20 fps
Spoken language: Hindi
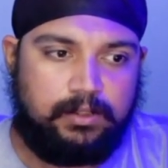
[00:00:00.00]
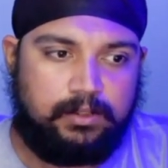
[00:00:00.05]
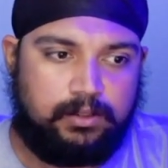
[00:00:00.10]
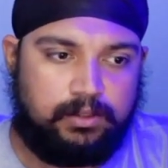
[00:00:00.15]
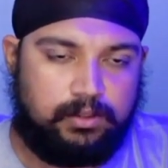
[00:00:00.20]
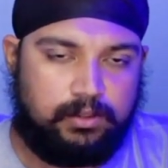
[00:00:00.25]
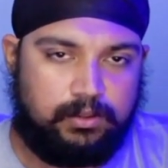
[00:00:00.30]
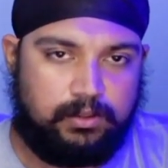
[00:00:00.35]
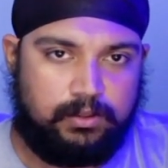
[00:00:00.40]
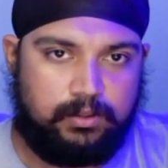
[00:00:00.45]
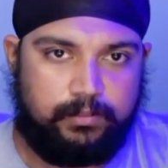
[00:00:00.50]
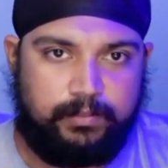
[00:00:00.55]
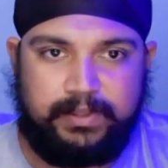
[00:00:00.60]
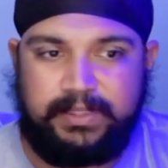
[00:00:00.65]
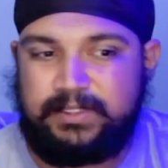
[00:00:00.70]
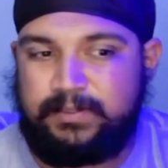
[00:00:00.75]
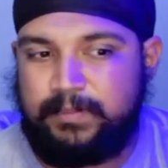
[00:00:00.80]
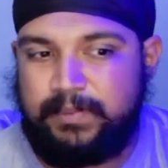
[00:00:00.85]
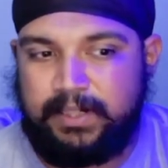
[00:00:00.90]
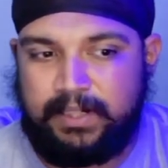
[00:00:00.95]
तो बीस
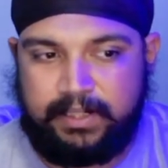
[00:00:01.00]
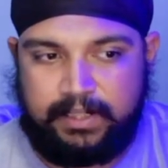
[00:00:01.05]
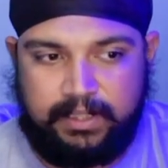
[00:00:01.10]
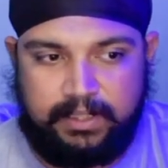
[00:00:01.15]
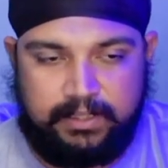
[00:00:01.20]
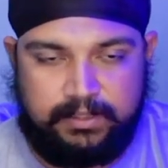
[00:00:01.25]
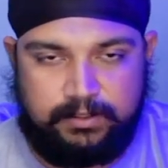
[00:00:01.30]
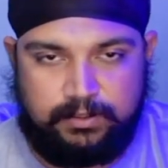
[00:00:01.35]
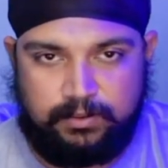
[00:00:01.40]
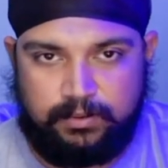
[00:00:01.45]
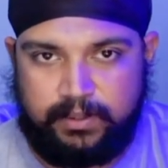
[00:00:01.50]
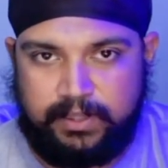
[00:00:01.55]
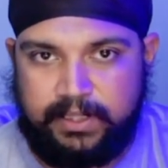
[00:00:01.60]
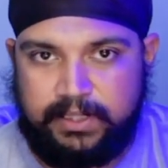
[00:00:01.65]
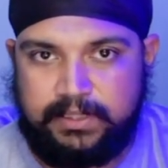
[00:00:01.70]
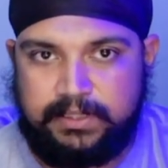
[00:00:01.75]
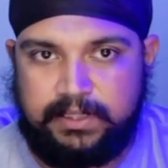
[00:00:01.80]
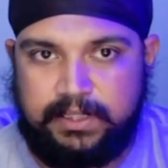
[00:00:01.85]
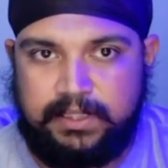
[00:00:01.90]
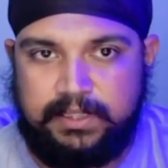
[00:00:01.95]
मीटर का जो रेंज
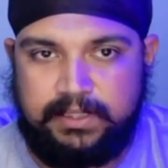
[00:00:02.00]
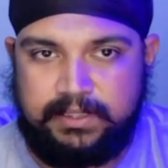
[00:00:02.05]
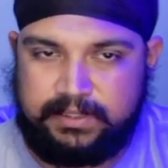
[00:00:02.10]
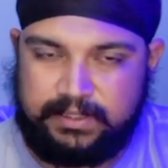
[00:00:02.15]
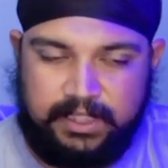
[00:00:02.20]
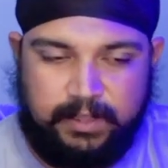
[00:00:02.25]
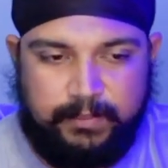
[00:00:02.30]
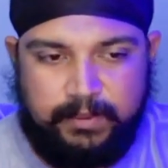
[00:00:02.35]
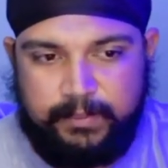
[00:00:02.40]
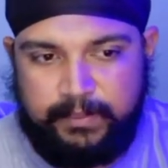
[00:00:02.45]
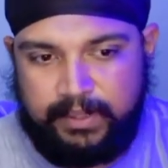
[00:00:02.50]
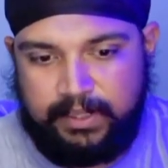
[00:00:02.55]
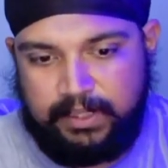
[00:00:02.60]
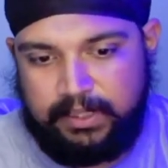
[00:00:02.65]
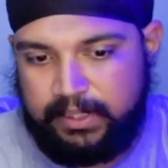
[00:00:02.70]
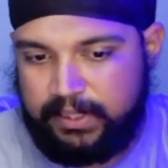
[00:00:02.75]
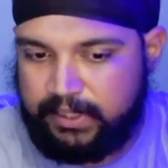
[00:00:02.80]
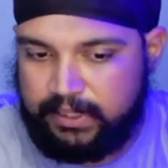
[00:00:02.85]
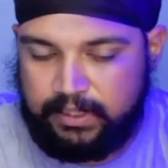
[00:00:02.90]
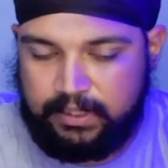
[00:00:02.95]
है इसकी भी मैं
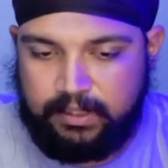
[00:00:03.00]
लाइक